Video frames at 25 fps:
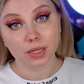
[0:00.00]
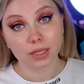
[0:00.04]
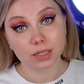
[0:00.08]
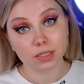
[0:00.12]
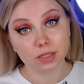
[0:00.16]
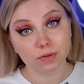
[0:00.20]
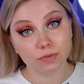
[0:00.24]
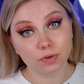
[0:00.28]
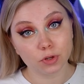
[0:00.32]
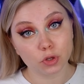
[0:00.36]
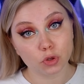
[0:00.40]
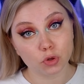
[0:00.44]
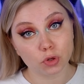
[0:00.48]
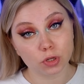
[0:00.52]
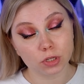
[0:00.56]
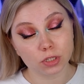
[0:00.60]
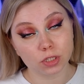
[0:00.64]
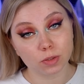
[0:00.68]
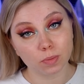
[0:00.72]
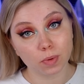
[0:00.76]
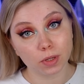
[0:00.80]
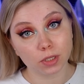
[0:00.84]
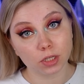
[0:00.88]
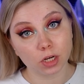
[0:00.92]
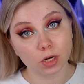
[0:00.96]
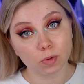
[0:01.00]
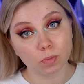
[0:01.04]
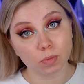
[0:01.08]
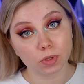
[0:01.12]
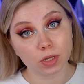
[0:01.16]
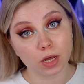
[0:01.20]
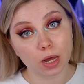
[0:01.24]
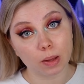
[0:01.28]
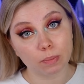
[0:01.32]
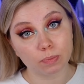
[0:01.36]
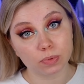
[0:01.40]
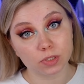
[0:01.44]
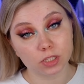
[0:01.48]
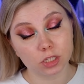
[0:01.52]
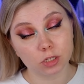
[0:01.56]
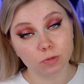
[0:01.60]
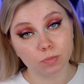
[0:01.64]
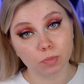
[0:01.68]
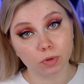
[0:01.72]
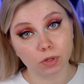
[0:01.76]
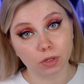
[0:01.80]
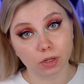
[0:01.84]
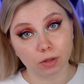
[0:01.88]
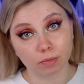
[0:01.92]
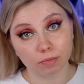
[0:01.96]
Если вы еще не заметили, меня
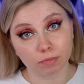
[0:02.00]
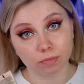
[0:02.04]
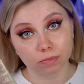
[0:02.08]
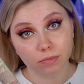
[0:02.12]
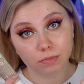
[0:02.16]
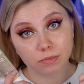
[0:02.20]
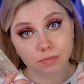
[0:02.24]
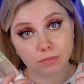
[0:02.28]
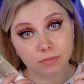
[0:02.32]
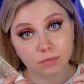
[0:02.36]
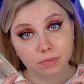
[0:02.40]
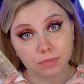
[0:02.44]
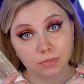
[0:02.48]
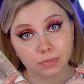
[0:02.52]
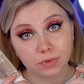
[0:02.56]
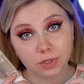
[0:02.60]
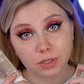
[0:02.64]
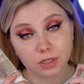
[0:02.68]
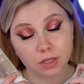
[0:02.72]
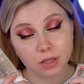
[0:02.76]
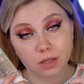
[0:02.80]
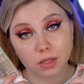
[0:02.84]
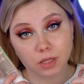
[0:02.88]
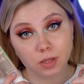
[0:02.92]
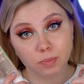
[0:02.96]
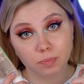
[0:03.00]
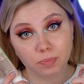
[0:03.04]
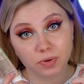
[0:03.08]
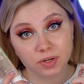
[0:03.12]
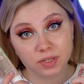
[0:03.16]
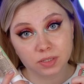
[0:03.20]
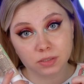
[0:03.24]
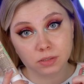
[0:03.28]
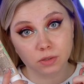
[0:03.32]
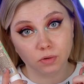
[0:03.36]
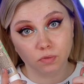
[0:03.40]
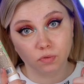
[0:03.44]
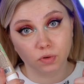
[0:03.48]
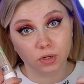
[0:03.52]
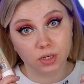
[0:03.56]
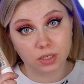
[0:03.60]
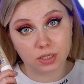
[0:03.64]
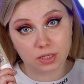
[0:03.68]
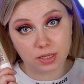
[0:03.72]
обсыпало это на призыв к